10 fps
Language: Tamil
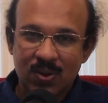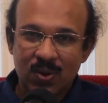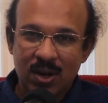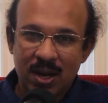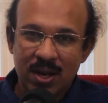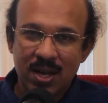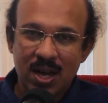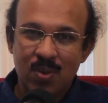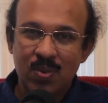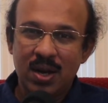உங்களை
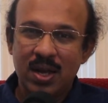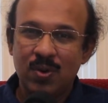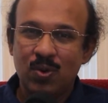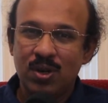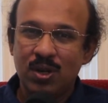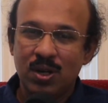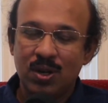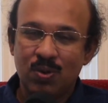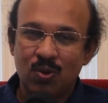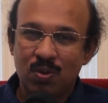அறியாமலே ஒரு
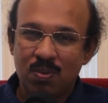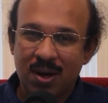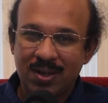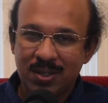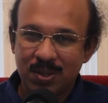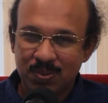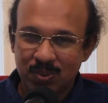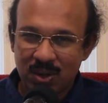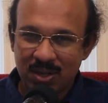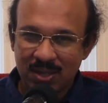ஒரு மாற்றம்
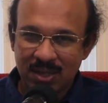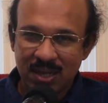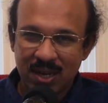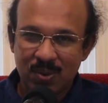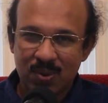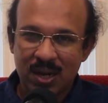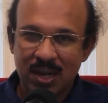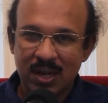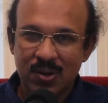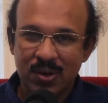உங்கள் சிந்தையில்
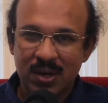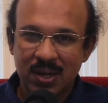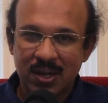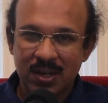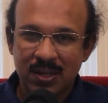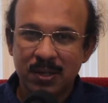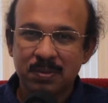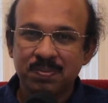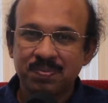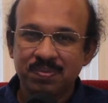உண்டாகி கொண்டிருக்கிறது
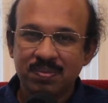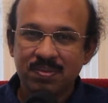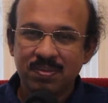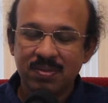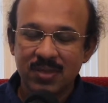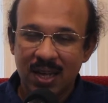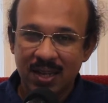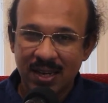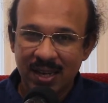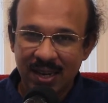
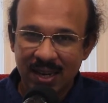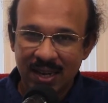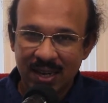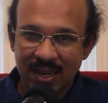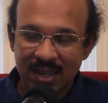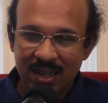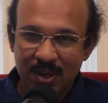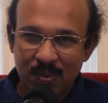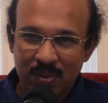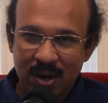அதை நீங்கள்
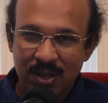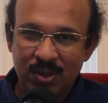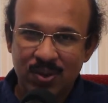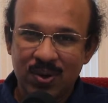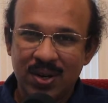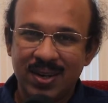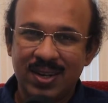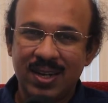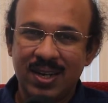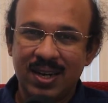பார்த்து
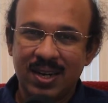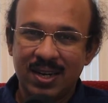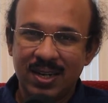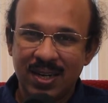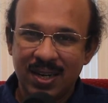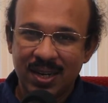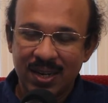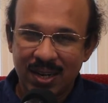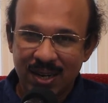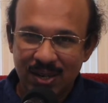கொண்டிருக்கிறீர்கள்
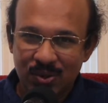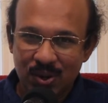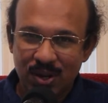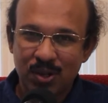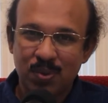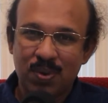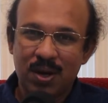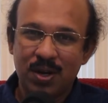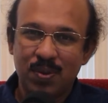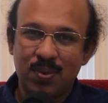நீங்கள் தொடர்ந்து
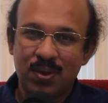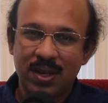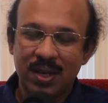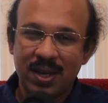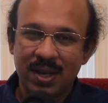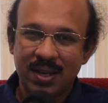பார்க்க போகிறீங்க